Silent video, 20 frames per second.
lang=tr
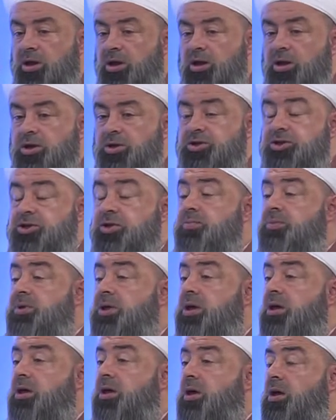
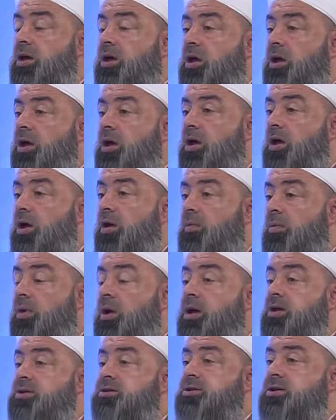Şimdi
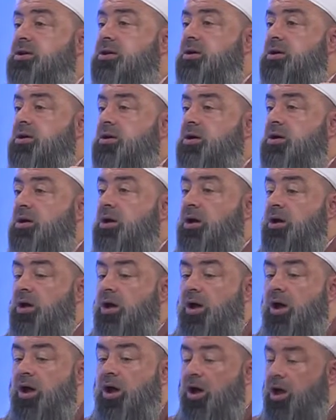bazı
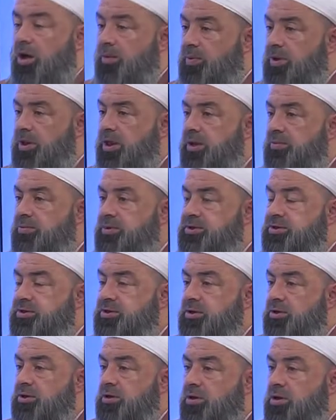abilerimiz
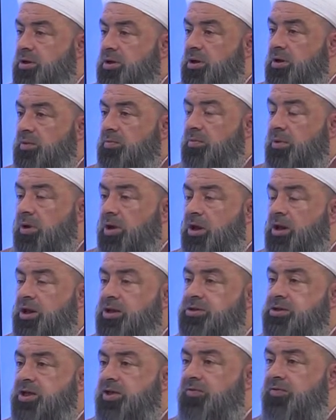
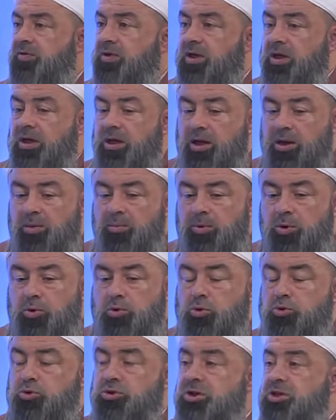maalesef
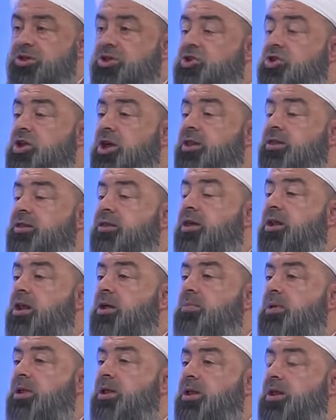bakıyorsun yetişen
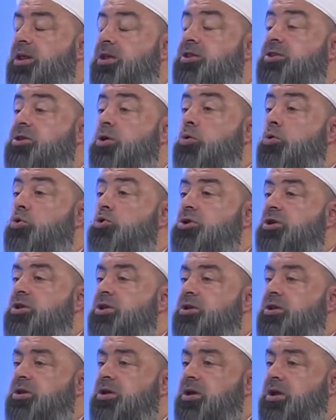talebeleri, yetişen
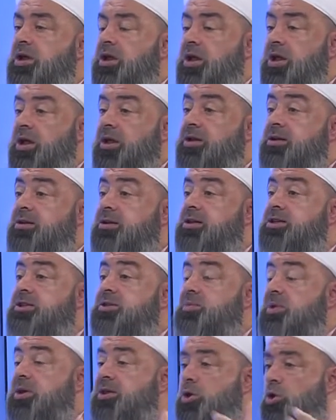hocaları
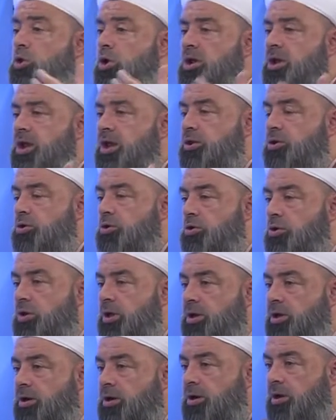resmiyete yönlendiriyorlar.
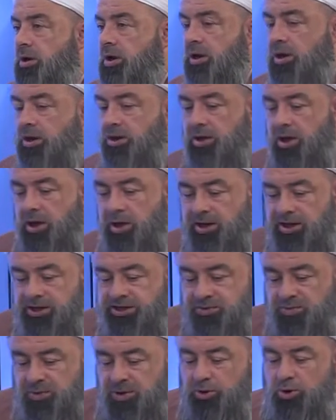Yani
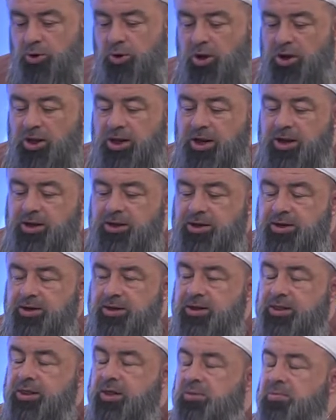resmiyete yönlendirdiği
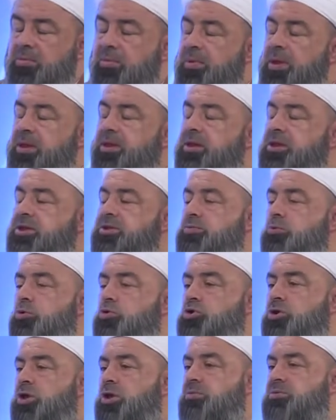takımda ben resmi
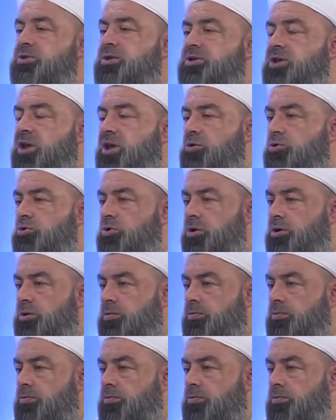hocalarımıza saygı duyuyorum.